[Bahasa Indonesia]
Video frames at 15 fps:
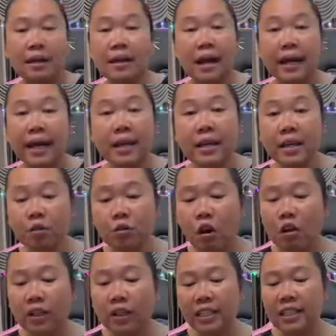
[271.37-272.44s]
enggak kayak gitu
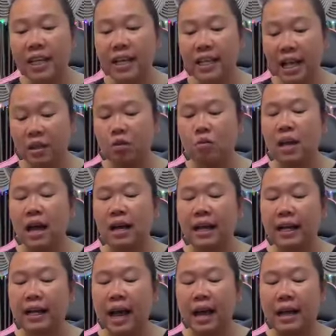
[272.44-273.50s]
konteksnya kita itu enggak
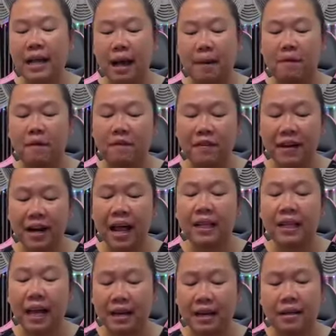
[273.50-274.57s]
enggak enggak
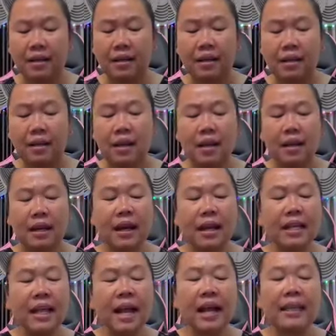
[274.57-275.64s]
memviralkan, karena
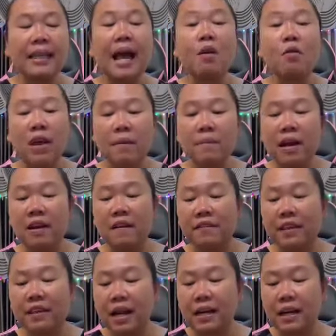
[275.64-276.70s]
kita enggak tahu yang mana
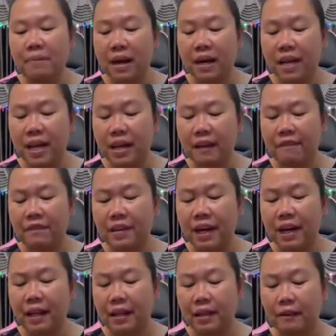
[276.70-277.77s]
viral dan mana yang enggak
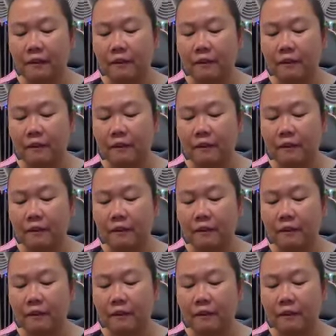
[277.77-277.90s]
viral.